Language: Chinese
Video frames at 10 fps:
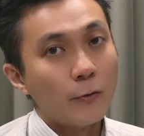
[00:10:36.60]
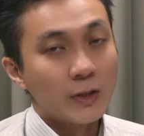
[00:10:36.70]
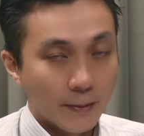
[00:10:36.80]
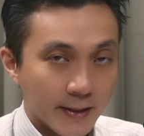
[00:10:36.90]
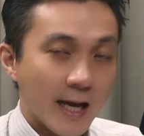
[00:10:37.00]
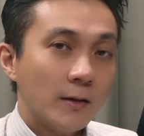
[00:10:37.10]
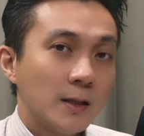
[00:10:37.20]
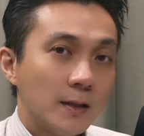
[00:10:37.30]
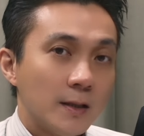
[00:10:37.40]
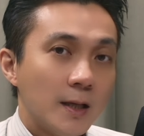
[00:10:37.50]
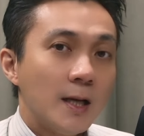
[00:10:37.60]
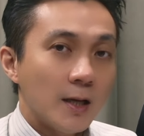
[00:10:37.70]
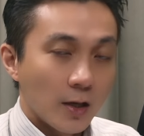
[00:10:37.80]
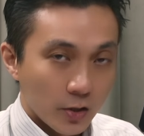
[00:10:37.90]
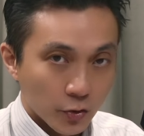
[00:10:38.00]
怎么挑的？
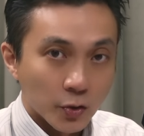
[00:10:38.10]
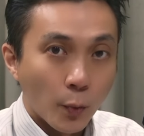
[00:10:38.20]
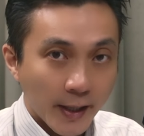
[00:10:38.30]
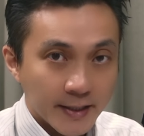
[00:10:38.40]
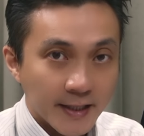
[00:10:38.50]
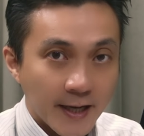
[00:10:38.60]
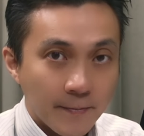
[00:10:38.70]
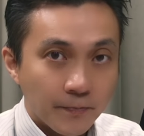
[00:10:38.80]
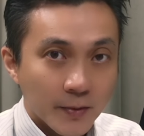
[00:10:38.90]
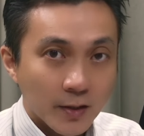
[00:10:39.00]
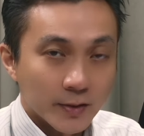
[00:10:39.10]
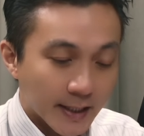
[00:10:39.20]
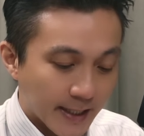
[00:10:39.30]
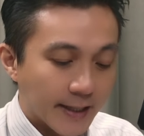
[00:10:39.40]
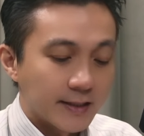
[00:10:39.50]
就是未接。我
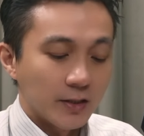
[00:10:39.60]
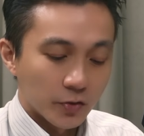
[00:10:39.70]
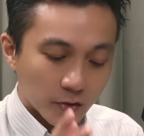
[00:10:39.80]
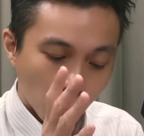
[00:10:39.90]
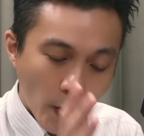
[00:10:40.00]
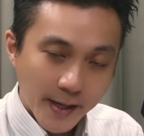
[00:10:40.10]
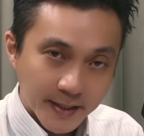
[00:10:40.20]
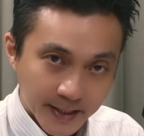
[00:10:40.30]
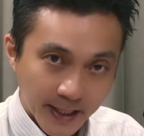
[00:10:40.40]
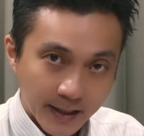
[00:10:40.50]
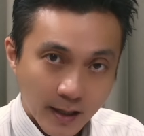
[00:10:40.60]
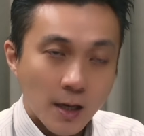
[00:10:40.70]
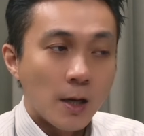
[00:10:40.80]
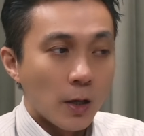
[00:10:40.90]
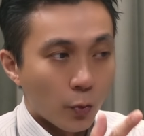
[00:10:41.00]
再讲一次，这就是未接。
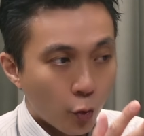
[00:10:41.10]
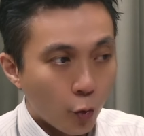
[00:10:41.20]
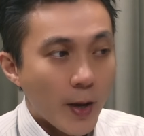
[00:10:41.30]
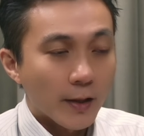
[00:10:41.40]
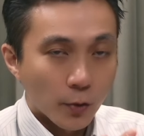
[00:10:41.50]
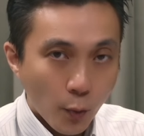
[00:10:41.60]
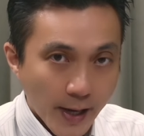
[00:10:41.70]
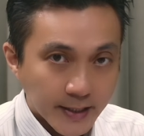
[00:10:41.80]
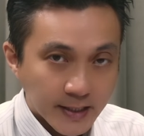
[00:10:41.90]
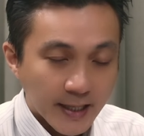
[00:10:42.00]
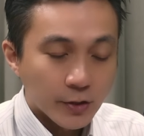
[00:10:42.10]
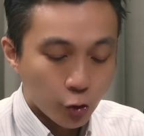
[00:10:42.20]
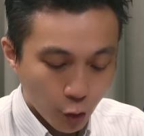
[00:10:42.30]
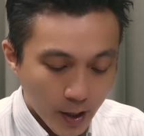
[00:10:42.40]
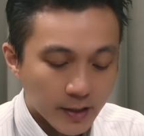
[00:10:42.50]
股票的未接
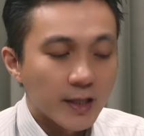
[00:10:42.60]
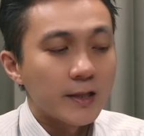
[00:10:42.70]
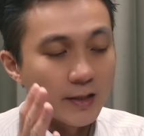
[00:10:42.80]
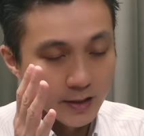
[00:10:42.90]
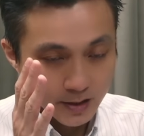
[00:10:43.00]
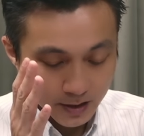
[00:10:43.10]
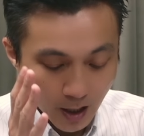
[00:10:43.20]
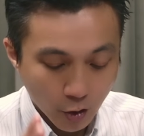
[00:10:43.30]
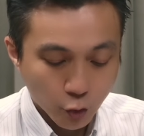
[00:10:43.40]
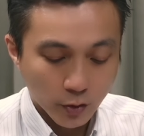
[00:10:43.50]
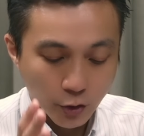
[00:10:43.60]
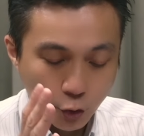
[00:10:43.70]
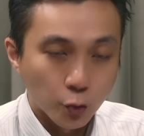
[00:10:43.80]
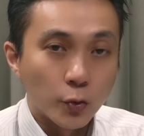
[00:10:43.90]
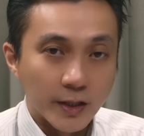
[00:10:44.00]
决定你的操作的
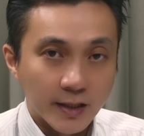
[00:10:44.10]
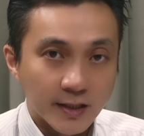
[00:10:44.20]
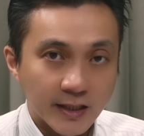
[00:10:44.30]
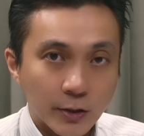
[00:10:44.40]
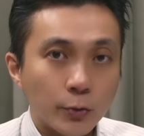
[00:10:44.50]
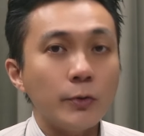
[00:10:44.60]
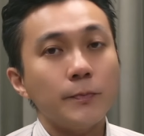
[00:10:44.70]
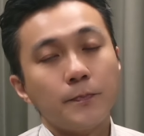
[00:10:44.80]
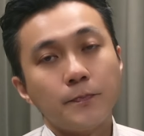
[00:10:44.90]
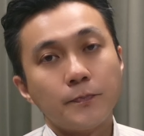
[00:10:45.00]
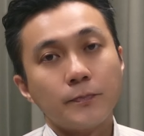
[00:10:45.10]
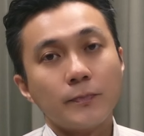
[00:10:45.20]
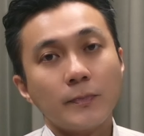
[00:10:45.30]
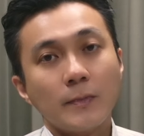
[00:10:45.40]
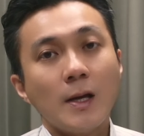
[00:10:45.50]
输赢的几率，
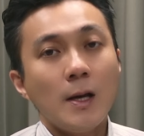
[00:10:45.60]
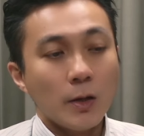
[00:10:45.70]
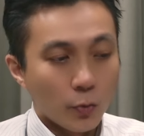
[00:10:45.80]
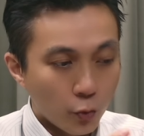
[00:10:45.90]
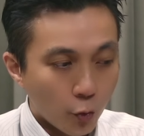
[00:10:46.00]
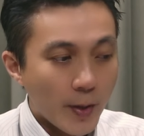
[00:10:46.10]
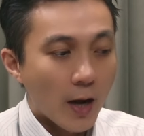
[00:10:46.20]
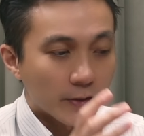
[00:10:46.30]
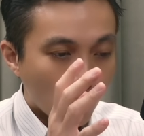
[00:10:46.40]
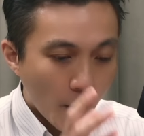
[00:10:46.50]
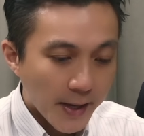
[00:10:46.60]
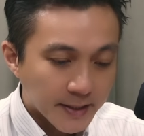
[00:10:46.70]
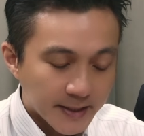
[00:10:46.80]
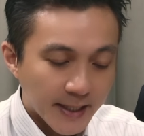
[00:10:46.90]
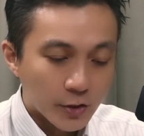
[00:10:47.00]
股票的未
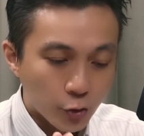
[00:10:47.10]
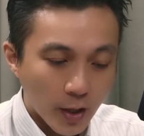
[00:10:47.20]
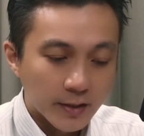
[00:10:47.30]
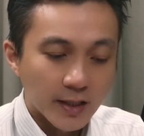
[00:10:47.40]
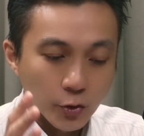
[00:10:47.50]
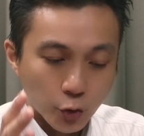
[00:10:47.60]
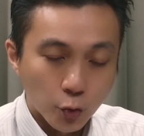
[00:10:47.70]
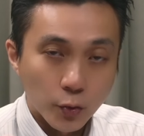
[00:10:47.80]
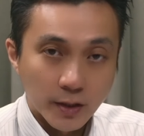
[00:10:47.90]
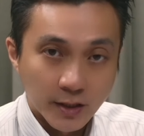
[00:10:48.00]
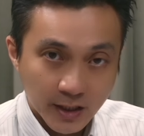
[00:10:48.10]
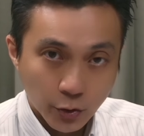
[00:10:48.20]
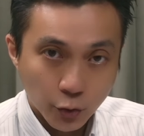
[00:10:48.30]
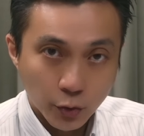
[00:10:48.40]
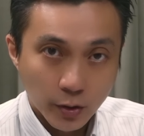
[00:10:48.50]
接决定输赢几
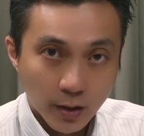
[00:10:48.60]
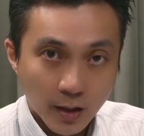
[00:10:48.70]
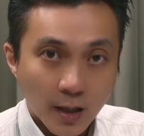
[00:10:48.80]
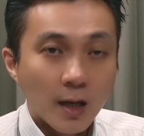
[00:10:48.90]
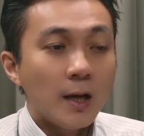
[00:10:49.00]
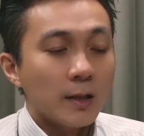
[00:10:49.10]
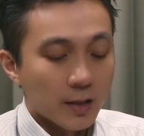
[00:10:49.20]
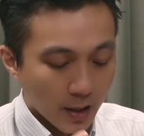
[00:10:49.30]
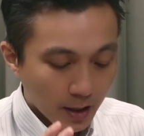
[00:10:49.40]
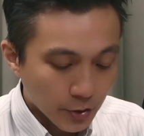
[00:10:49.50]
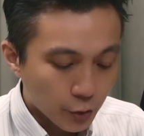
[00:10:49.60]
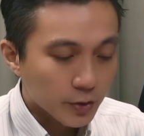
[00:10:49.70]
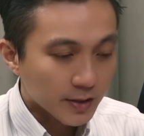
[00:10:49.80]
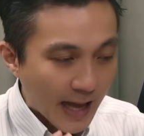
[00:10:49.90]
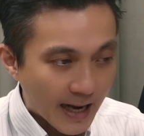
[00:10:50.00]
率，格局
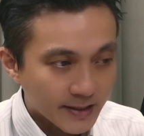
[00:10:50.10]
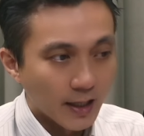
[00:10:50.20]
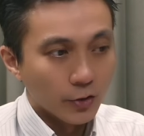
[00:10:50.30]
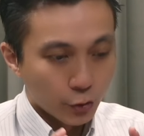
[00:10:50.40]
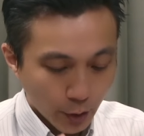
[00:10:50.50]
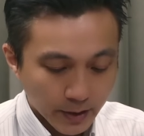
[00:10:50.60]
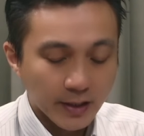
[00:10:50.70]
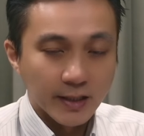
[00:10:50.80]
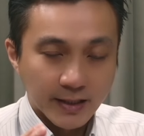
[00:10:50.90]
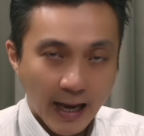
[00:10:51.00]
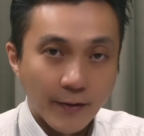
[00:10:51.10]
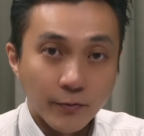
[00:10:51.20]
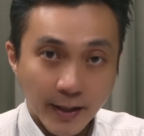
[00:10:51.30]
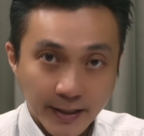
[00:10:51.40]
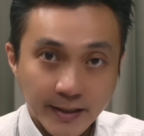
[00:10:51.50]
的大小决定你财
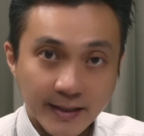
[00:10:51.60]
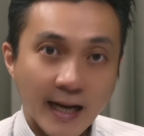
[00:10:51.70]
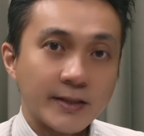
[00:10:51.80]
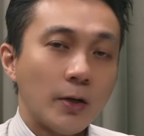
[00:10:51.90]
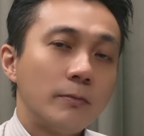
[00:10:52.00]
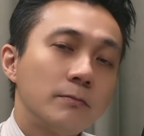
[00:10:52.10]
富累积的大小。